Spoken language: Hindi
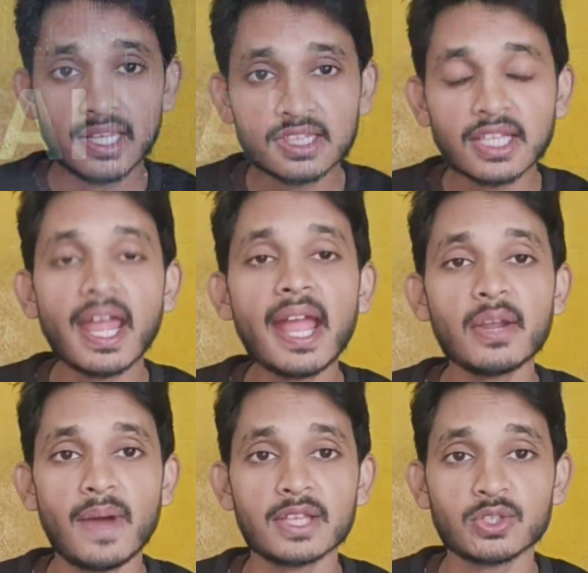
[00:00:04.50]
इतना
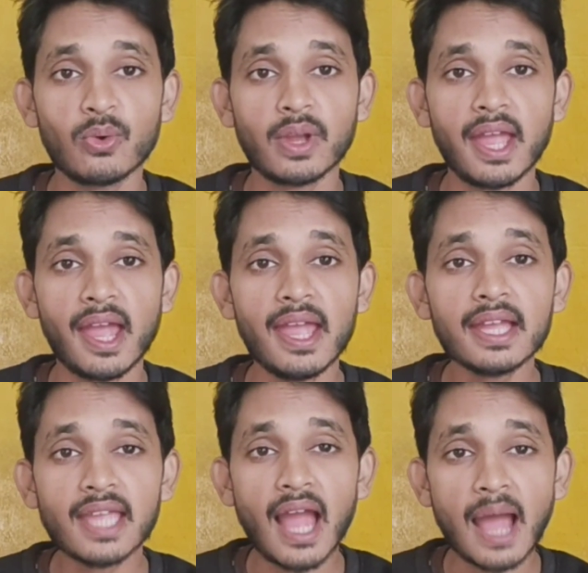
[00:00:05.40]
एडवांस हो गया
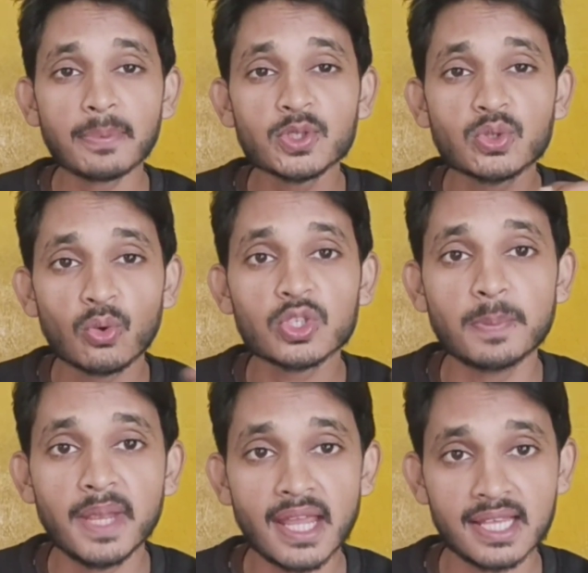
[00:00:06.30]
है कि आप
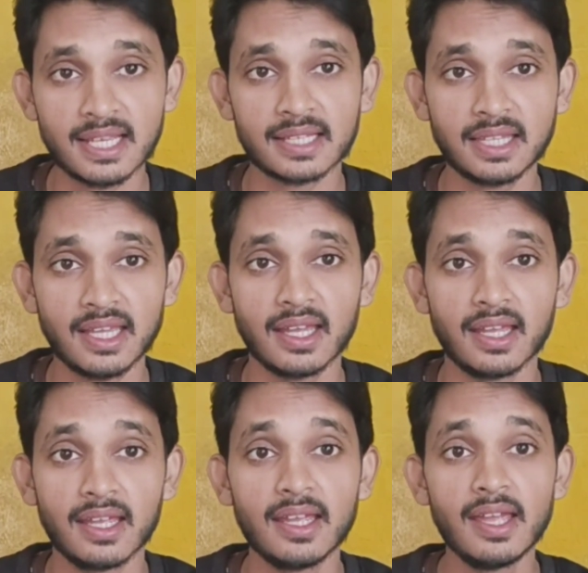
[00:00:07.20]
सोच भी नहीं सकते
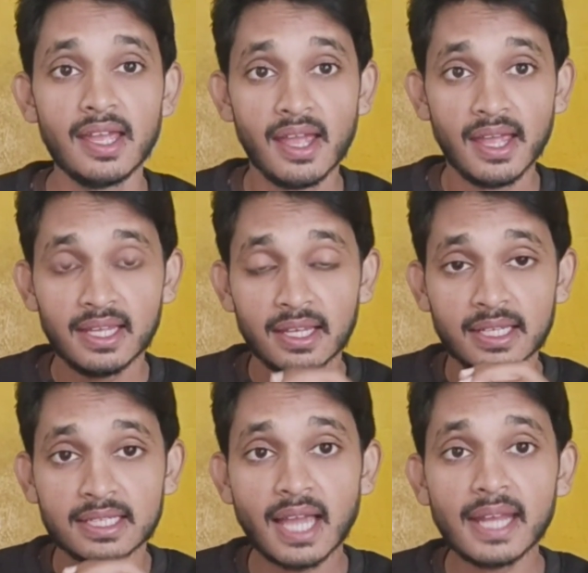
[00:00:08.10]
हैं
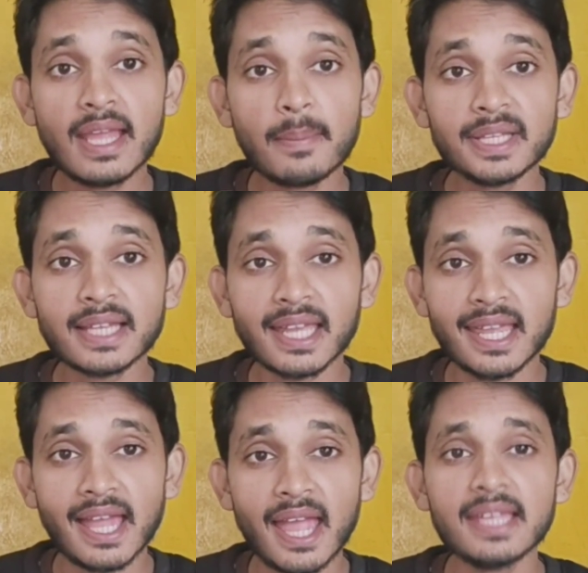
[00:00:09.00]
यानी अभी तक
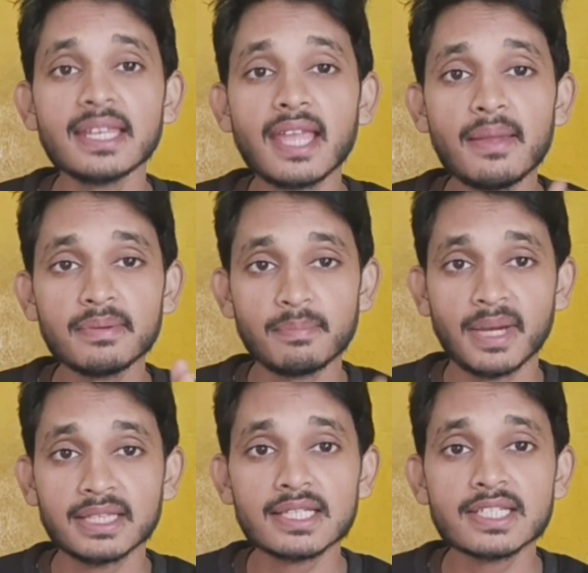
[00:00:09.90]
ए के
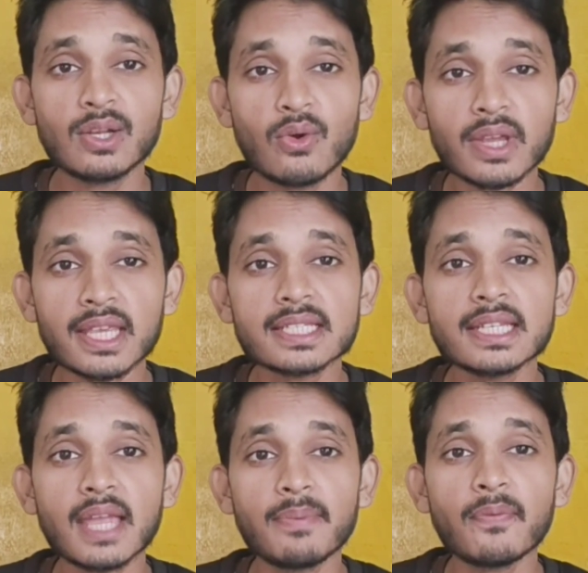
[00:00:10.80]
मदद से लोग
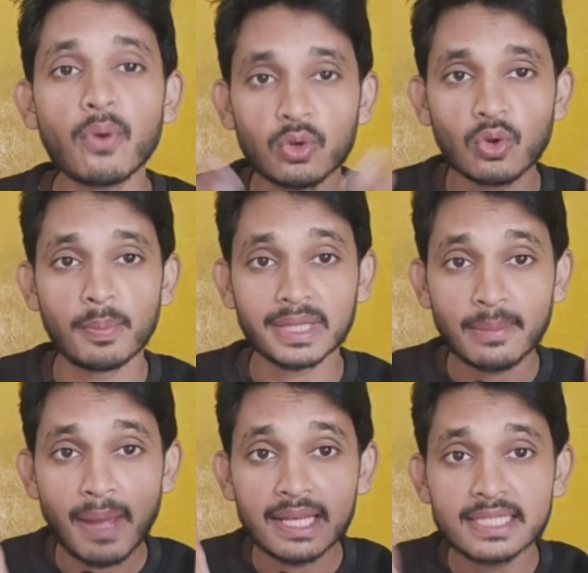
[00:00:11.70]
किसी के भी फोटो
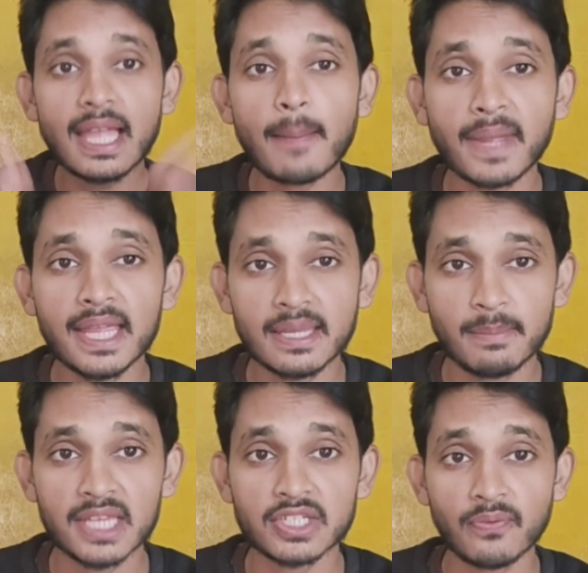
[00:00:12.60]
मतलब मान लीजिए आपका एक
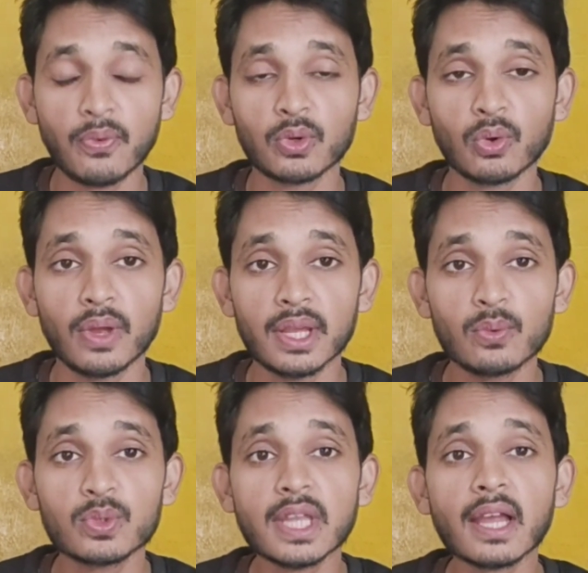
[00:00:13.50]
इमेज है फोटो है
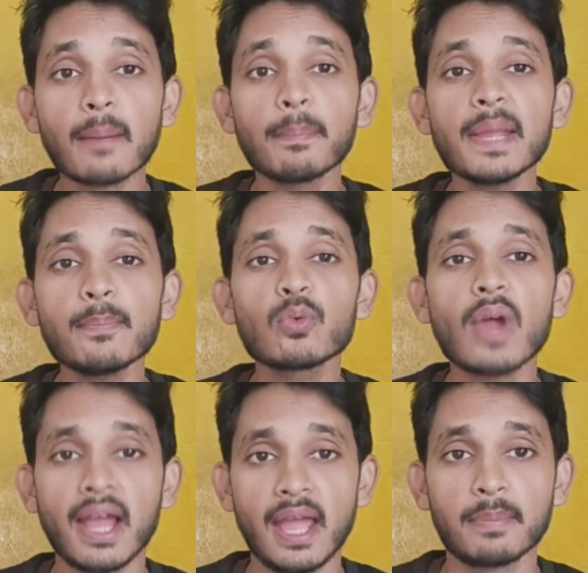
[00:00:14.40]
उसके कपड़े
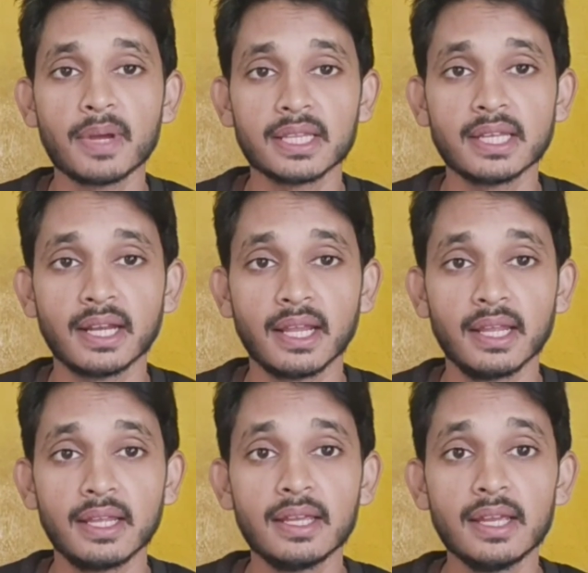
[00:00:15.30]
पूरा गायब कर दे रहे हैं